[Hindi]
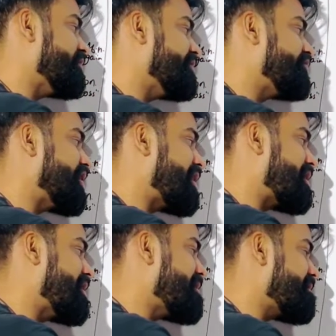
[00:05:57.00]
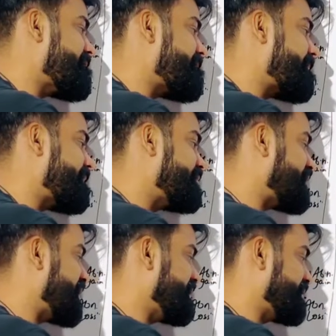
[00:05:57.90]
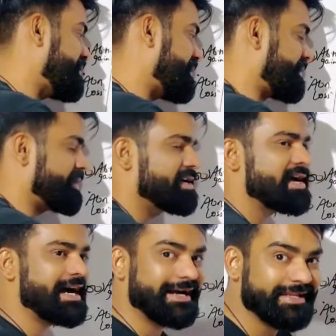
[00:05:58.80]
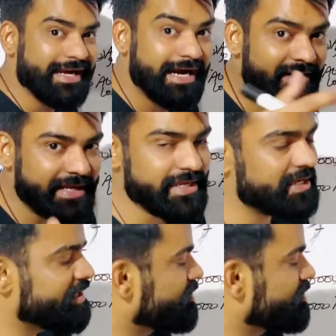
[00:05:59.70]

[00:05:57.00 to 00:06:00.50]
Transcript: होते चार लाख चालीस हज़ार के अगर ये आग नहीं